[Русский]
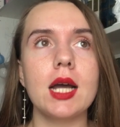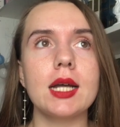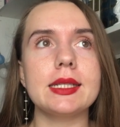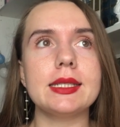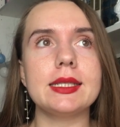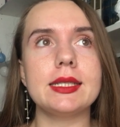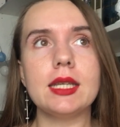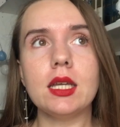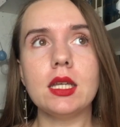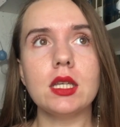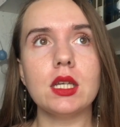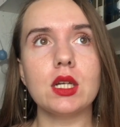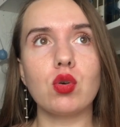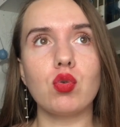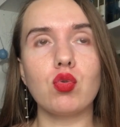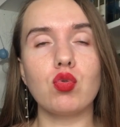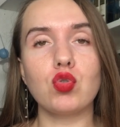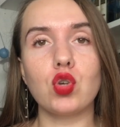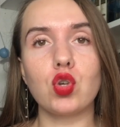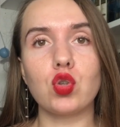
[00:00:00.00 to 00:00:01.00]
Денег
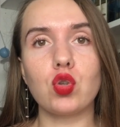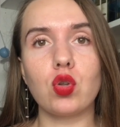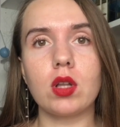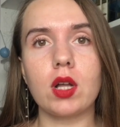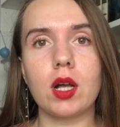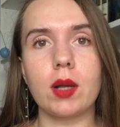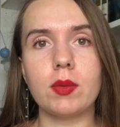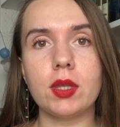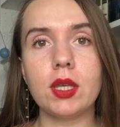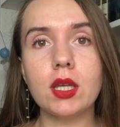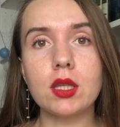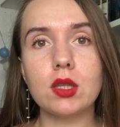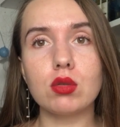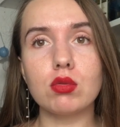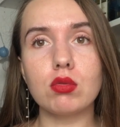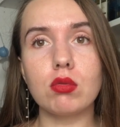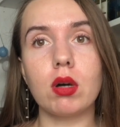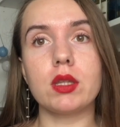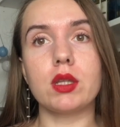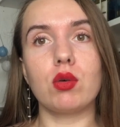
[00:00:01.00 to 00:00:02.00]
у нее толком нет,
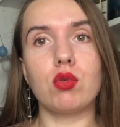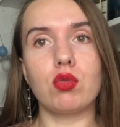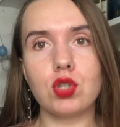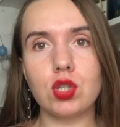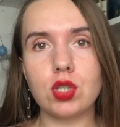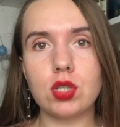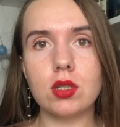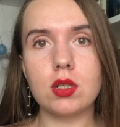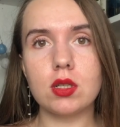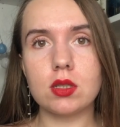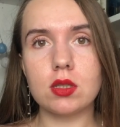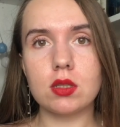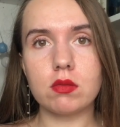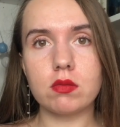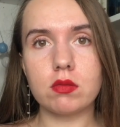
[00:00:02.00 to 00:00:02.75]
ну она учительница,